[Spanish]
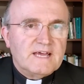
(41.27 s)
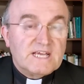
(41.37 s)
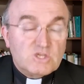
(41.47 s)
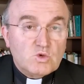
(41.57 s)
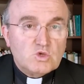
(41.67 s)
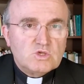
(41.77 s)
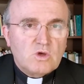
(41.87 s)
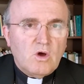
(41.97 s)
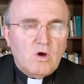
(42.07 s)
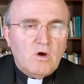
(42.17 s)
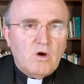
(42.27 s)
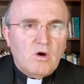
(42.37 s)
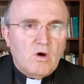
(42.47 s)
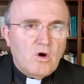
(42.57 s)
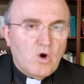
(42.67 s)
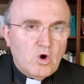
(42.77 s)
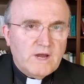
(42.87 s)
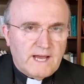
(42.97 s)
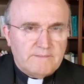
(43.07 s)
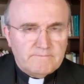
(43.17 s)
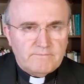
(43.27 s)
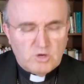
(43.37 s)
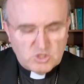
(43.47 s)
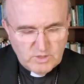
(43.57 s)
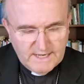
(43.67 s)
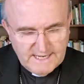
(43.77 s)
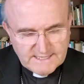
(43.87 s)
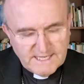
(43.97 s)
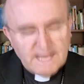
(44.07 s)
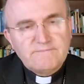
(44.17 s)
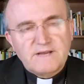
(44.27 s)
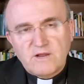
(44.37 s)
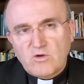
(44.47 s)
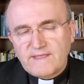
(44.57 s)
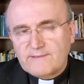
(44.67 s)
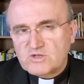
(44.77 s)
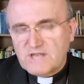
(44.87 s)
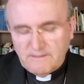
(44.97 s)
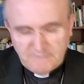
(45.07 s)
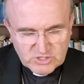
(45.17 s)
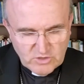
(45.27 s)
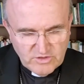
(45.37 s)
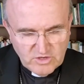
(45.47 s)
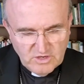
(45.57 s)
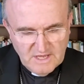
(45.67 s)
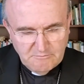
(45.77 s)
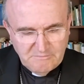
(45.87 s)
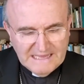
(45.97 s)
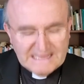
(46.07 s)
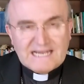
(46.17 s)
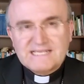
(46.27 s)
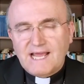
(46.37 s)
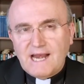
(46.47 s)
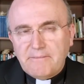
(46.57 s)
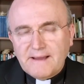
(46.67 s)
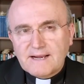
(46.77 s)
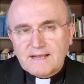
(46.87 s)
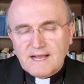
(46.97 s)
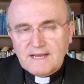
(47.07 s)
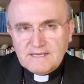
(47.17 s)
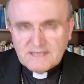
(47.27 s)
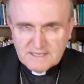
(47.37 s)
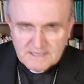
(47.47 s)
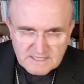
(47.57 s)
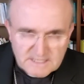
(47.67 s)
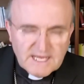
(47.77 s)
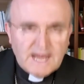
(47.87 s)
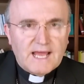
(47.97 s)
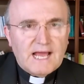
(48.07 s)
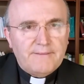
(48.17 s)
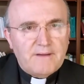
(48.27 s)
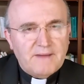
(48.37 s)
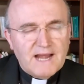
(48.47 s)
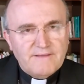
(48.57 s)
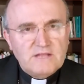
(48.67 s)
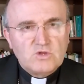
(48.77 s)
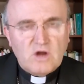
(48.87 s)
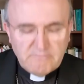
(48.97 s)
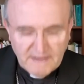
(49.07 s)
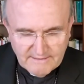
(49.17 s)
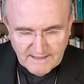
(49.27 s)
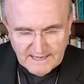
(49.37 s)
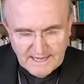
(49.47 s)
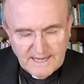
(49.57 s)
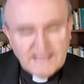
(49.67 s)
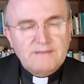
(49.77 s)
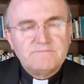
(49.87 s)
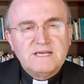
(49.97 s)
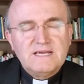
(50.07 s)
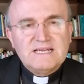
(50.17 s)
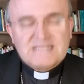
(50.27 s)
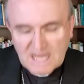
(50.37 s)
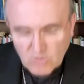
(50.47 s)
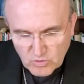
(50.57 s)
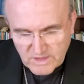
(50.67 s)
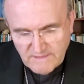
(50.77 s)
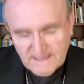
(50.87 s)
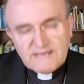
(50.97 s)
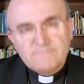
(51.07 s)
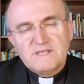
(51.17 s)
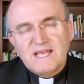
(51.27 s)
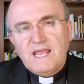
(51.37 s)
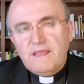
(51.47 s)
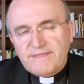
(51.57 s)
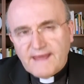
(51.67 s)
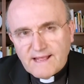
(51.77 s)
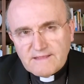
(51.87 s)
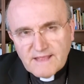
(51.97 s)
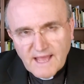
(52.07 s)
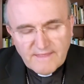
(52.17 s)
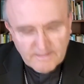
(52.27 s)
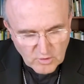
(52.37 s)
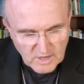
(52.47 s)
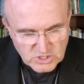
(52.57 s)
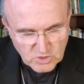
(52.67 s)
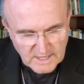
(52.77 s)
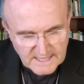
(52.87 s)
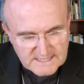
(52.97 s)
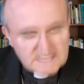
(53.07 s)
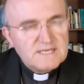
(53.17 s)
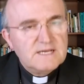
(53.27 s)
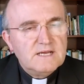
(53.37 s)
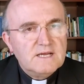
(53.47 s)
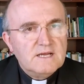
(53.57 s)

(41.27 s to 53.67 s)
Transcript: Jesús ora por su iglesia. Recordamos el episodio mientras que la barca se alejaba mar adentro del mar de Galilea, sacudida y zarandeada por las olas.